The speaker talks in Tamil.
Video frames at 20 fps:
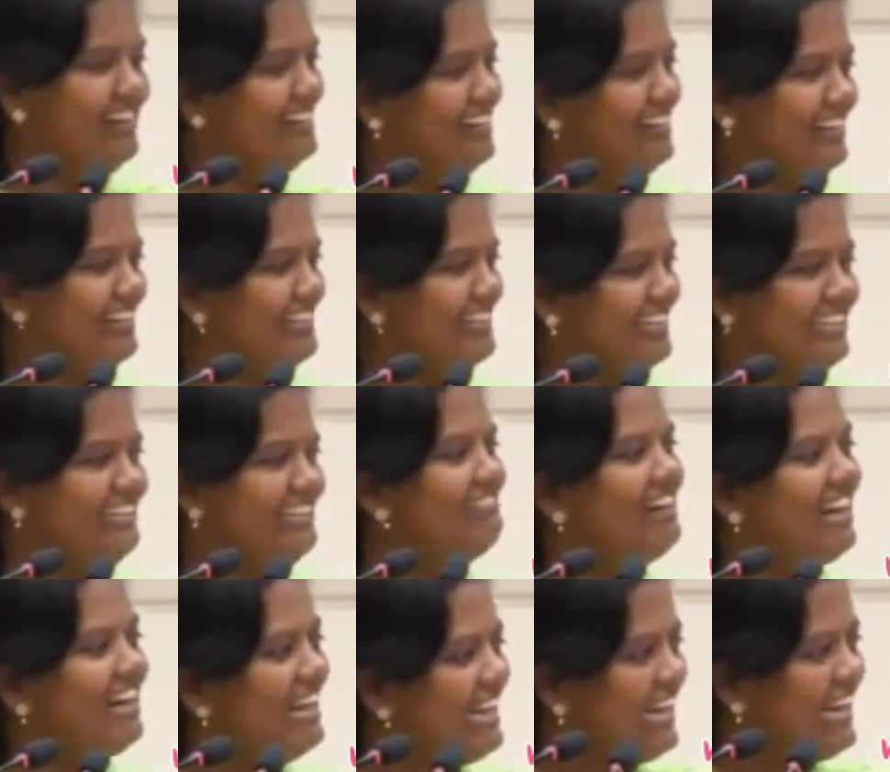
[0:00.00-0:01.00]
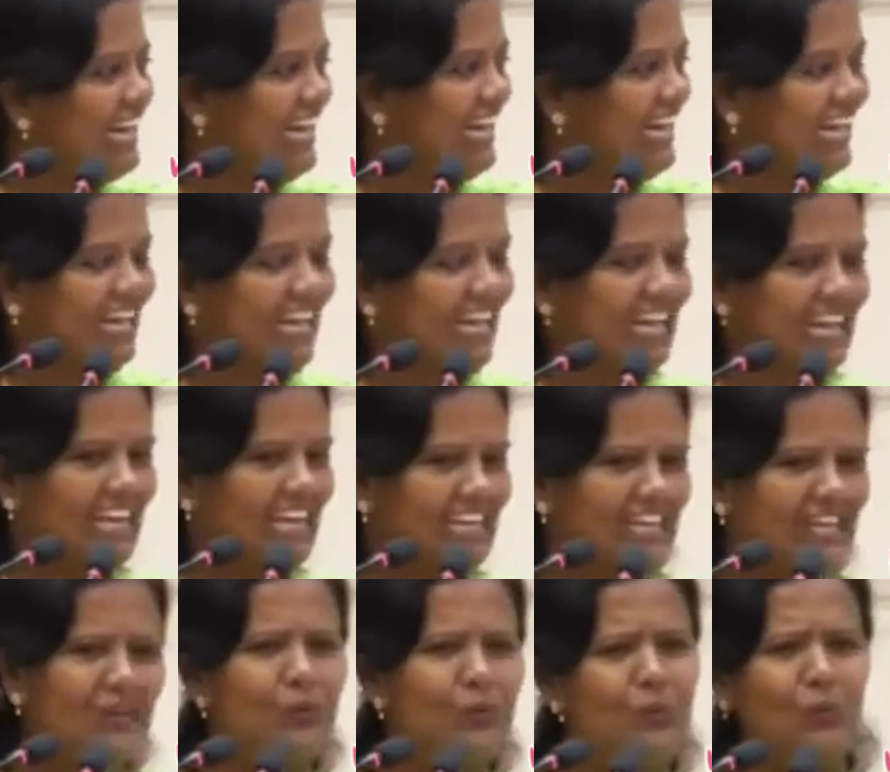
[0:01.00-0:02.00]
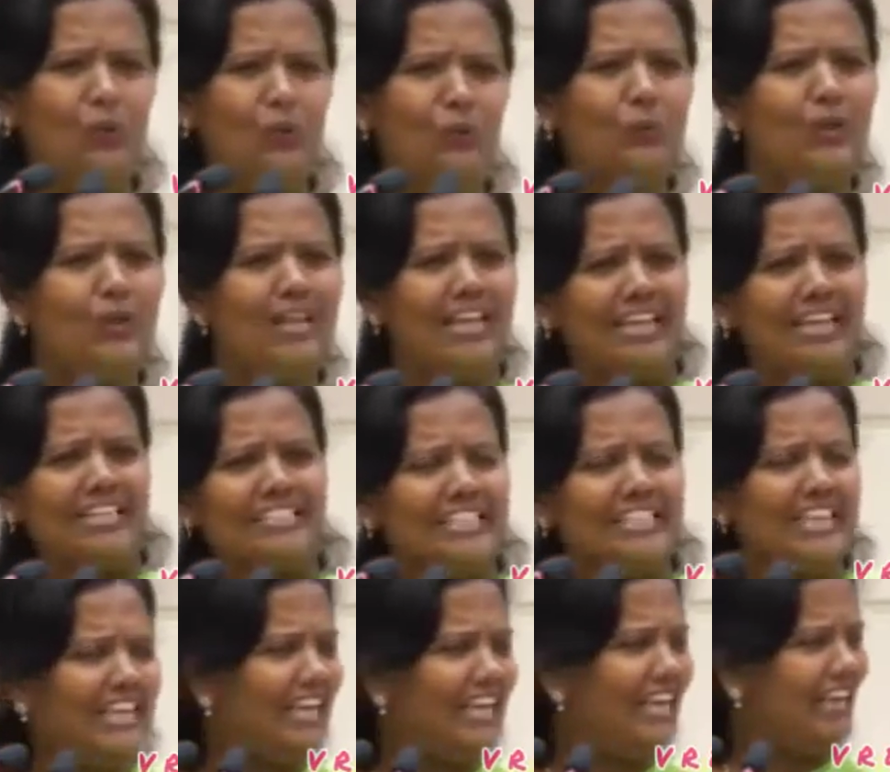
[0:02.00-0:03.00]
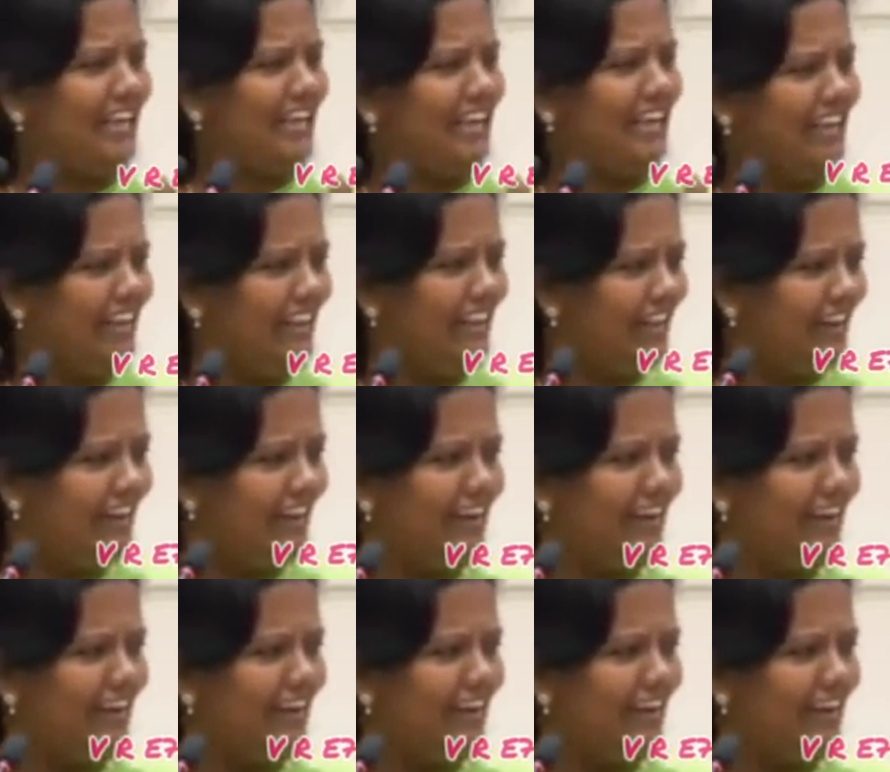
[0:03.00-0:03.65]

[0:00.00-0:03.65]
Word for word: அடுத்தடுத்த கட்டத்துக்கு வளரல உள்ளுக்குள்ளேயே சிக்கல்